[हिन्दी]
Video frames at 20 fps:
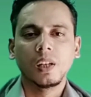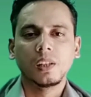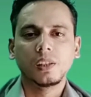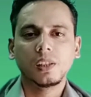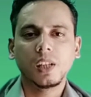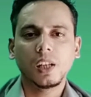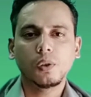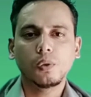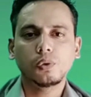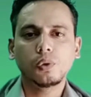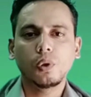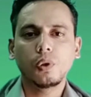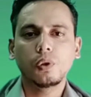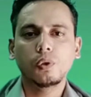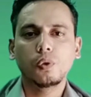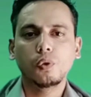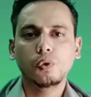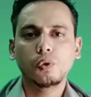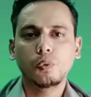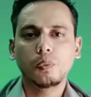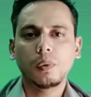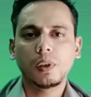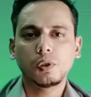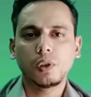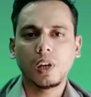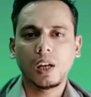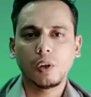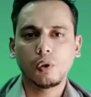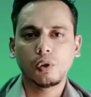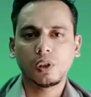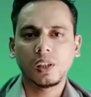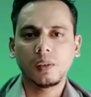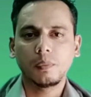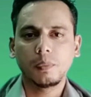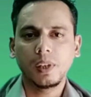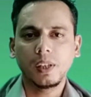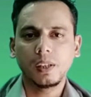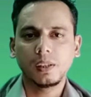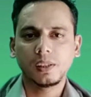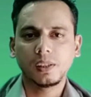जी हाँ दोस्तों यूट्यूब का जो एल्गोरिथम
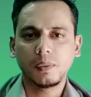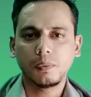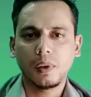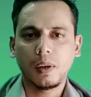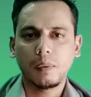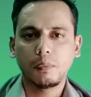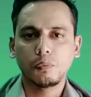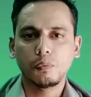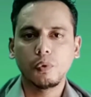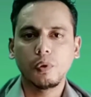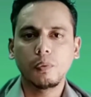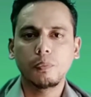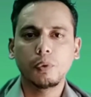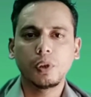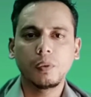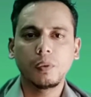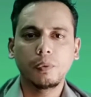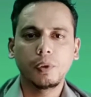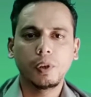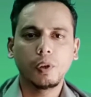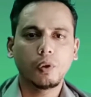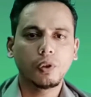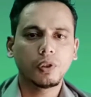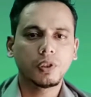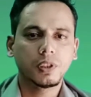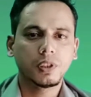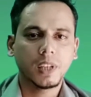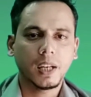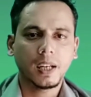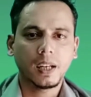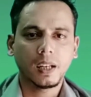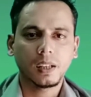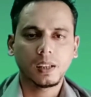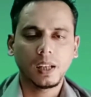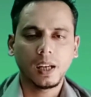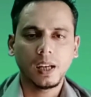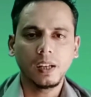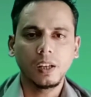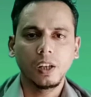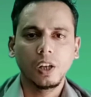है जब अब वो पूरी वीडियो को चेक करता
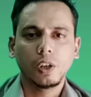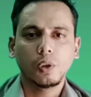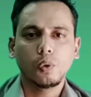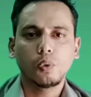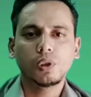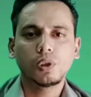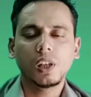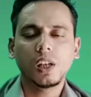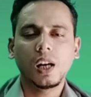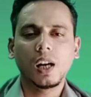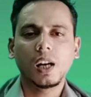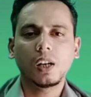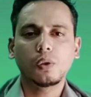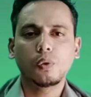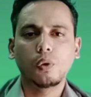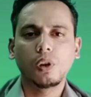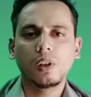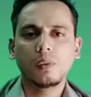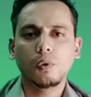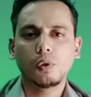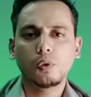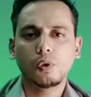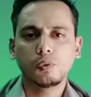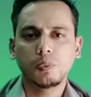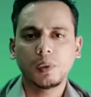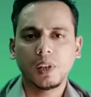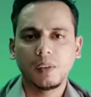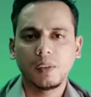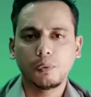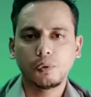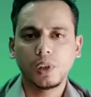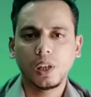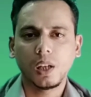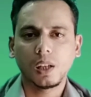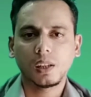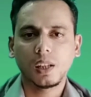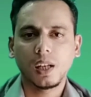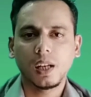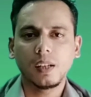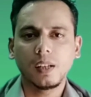है तो उसे अगर थोड़ी बहुत कुछ भी कंफ्यूजन
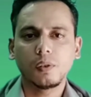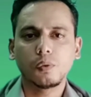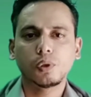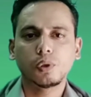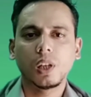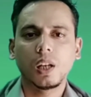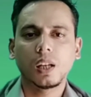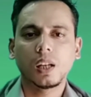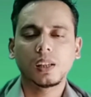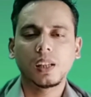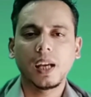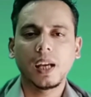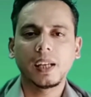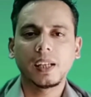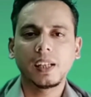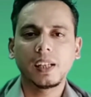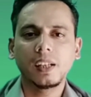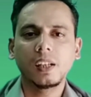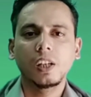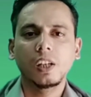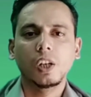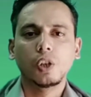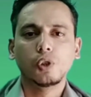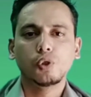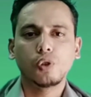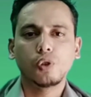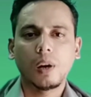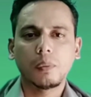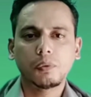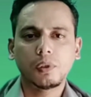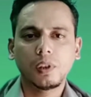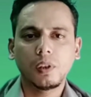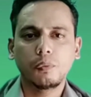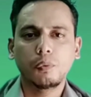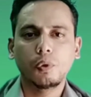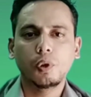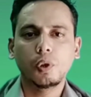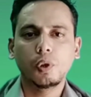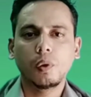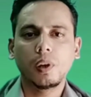लगता है उसे लगता है कि जो आपकी
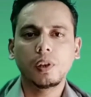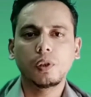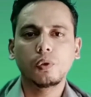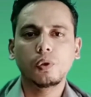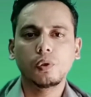वीडियो है